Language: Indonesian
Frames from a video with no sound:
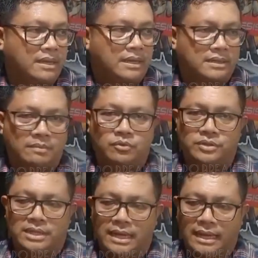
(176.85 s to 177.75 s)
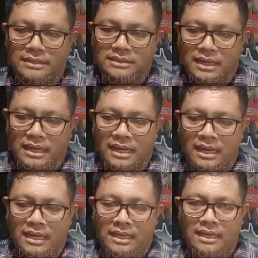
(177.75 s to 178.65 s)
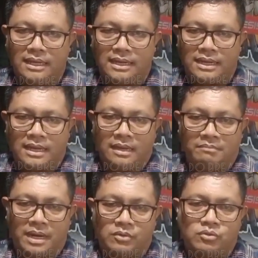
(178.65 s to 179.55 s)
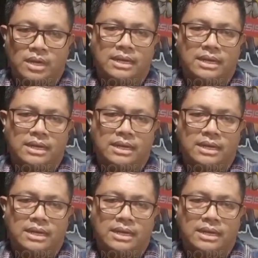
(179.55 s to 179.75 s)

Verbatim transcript: Ya. Kemudian uh, melakukan